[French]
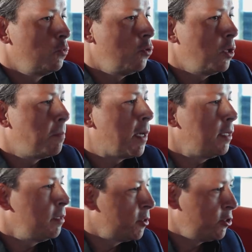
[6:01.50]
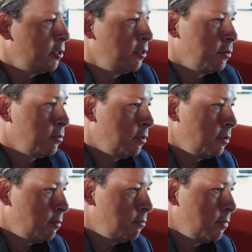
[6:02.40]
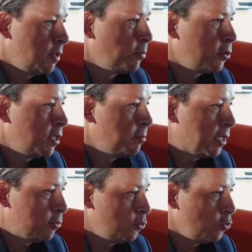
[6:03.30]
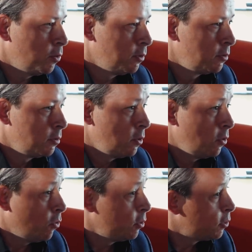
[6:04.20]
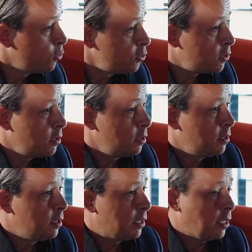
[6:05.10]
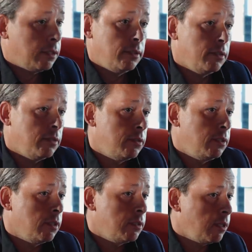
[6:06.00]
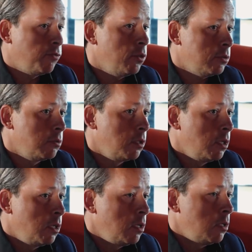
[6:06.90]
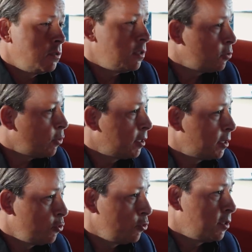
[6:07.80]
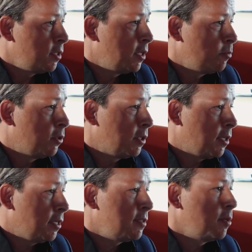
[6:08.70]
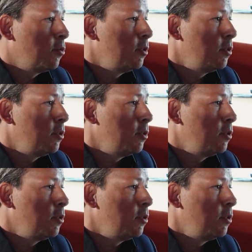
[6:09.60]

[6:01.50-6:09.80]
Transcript: ne pourrait pas imaginer dans n'importe quelle marque du groupe. On a tous des caractéristiques très fortes. Citroën a toujours été là pour être extrêmement